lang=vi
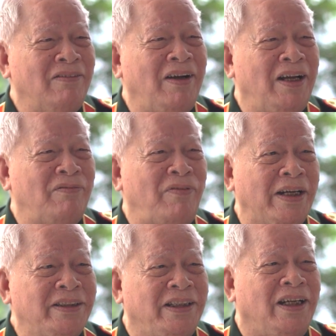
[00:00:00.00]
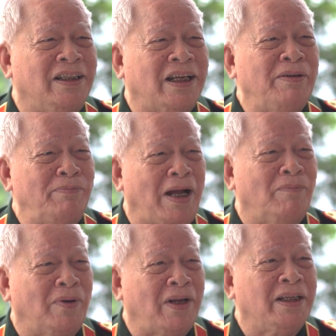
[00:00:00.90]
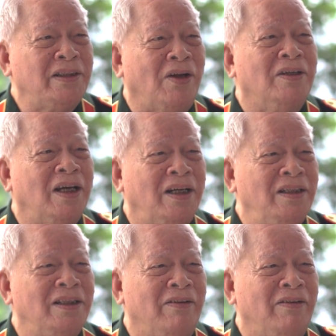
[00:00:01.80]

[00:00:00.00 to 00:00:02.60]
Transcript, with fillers: và phát triển cách mạng một cách thuận lợi.